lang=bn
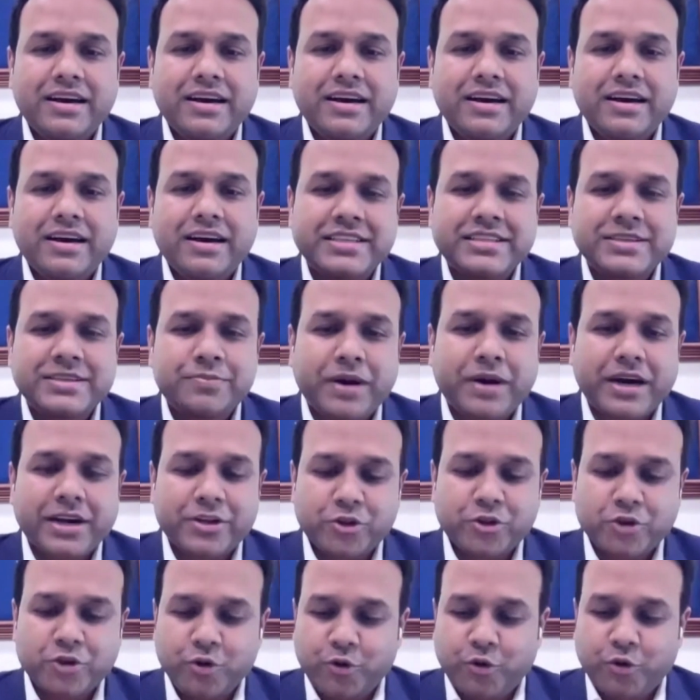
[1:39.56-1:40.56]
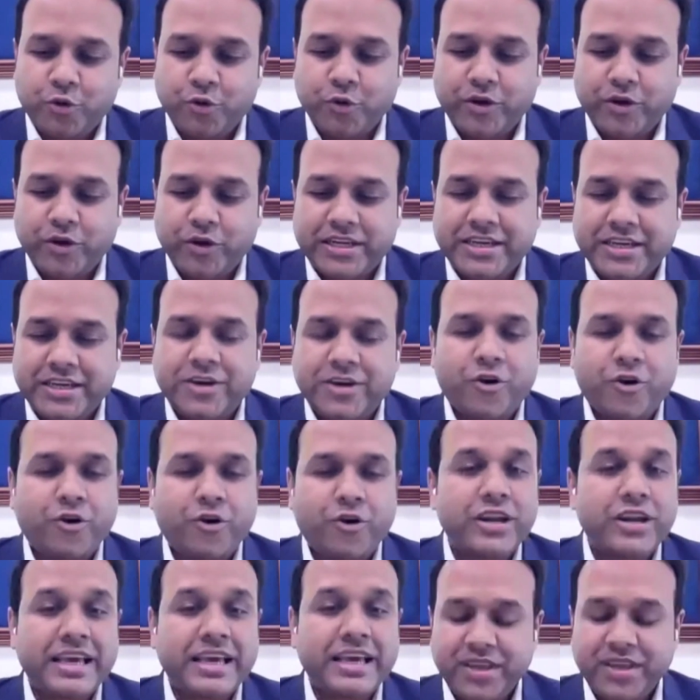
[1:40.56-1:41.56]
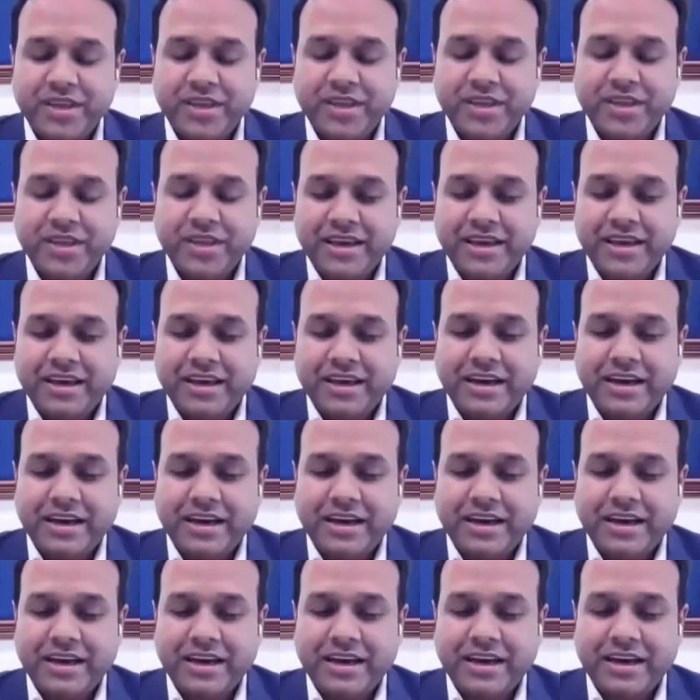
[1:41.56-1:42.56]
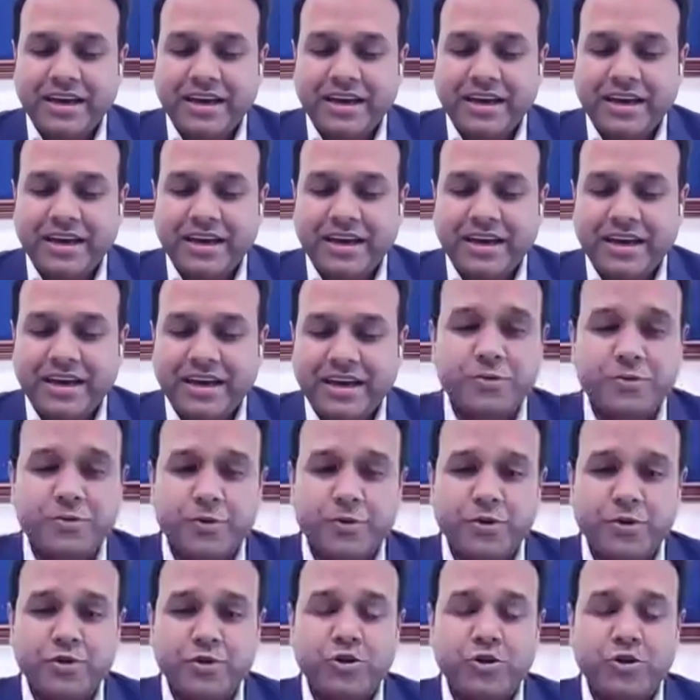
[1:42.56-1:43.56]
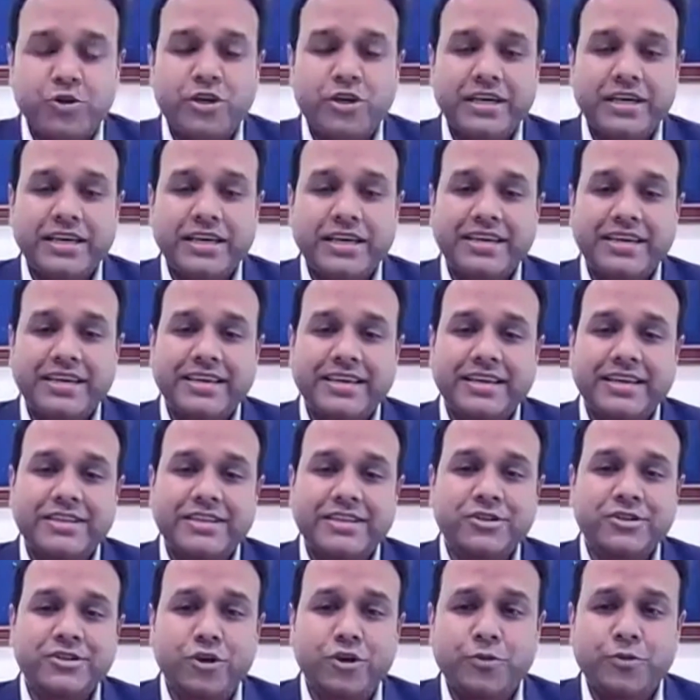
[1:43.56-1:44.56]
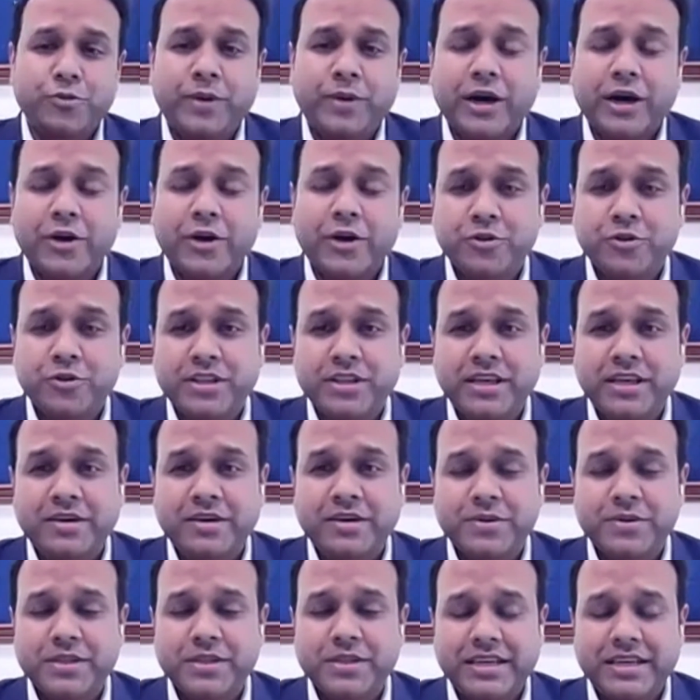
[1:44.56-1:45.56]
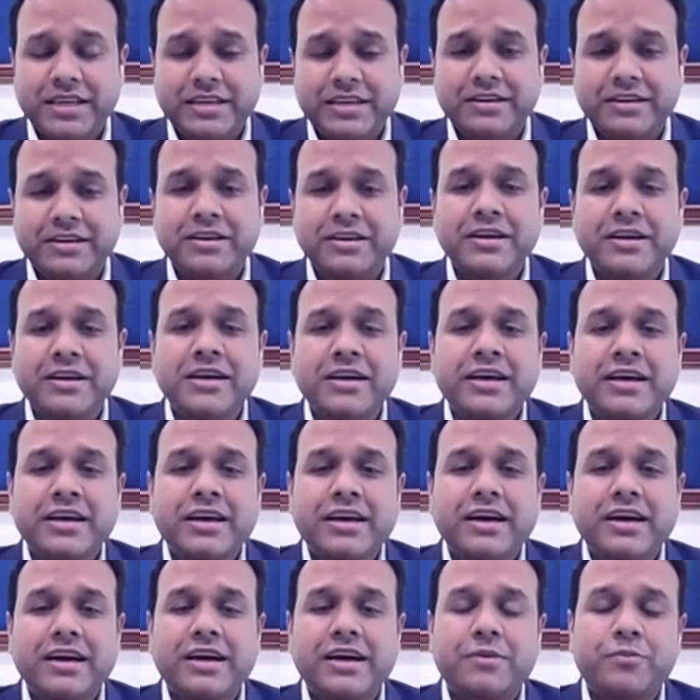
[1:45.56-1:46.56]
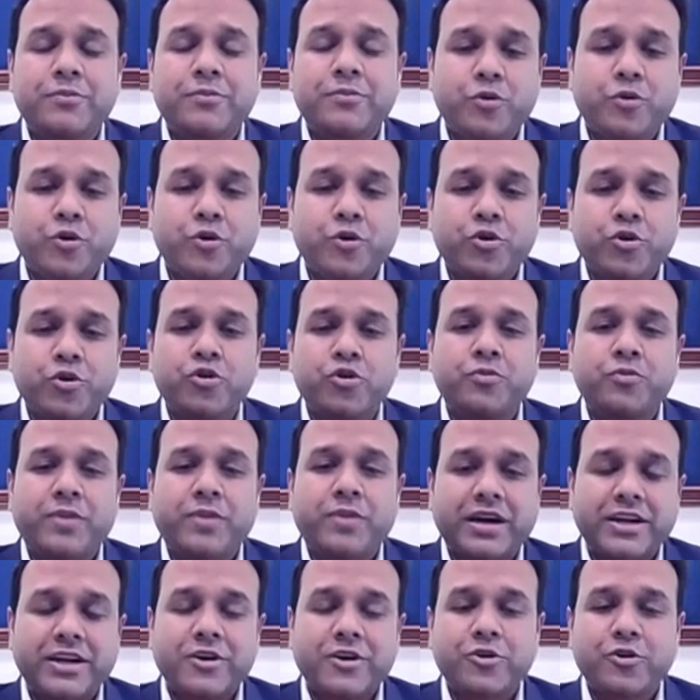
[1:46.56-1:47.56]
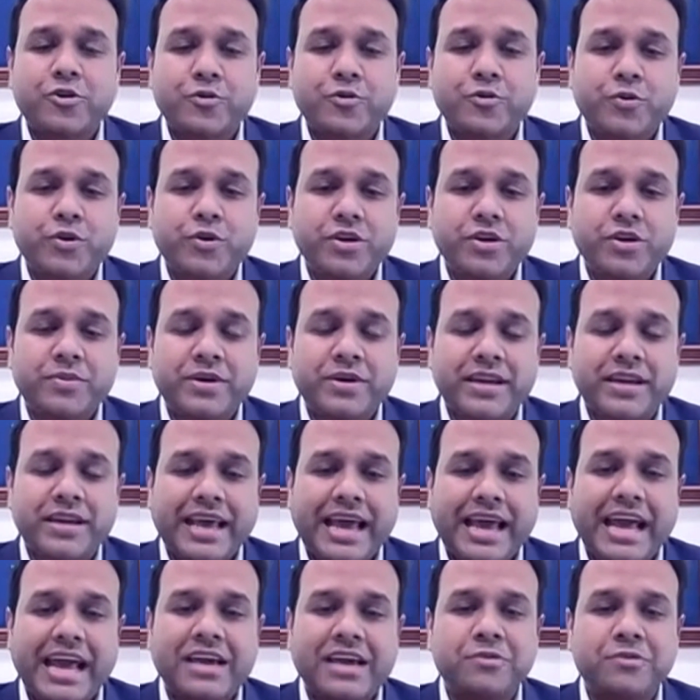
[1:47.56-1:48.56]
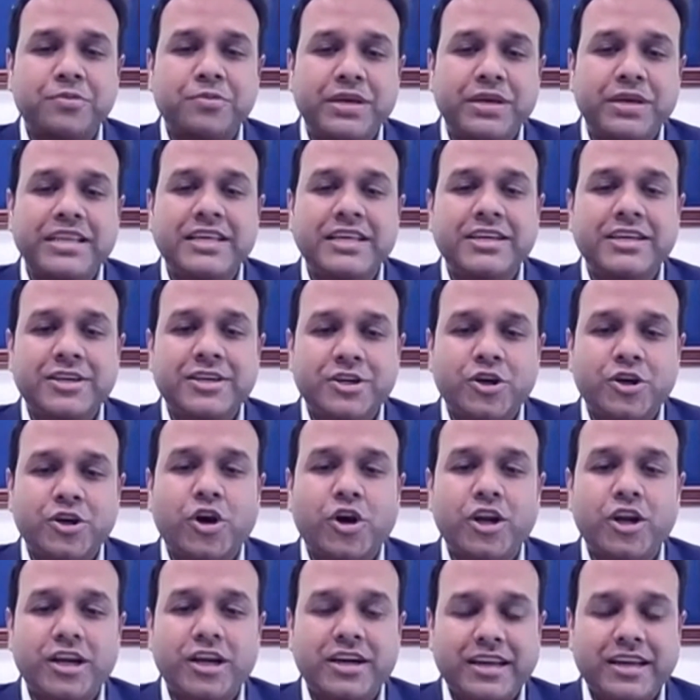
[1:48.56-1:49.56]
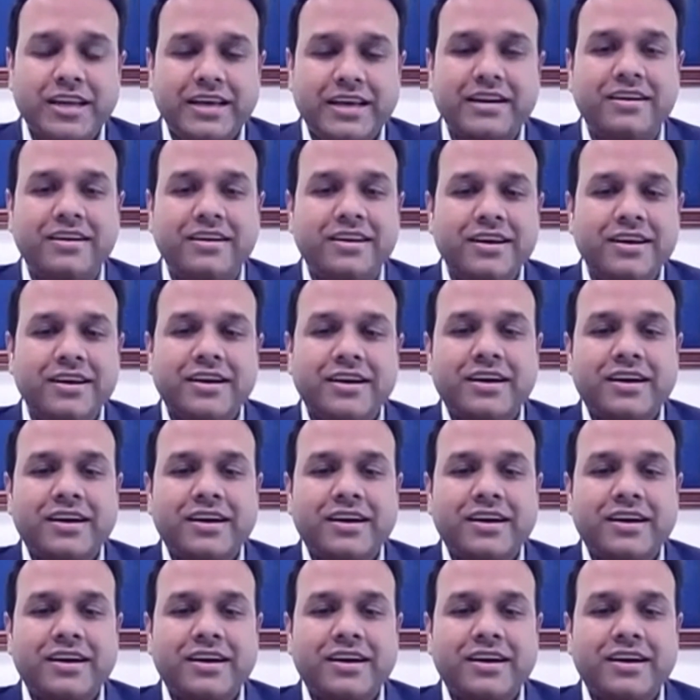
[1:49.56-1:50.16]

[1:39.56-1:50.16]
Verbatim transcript: পারি এই দুইয়ের যে পার্থক্য এটা অনেক বেশি অ্যাকচুয়ালি স্বাধীনতার পরে অলমোস্ট আমাদের চল্লিশ বছর লেগে গিয়েছিল ভারতে আমাদের পণ্য পাঠানোর পরিমাণ এক বিলিয়ন ডলারের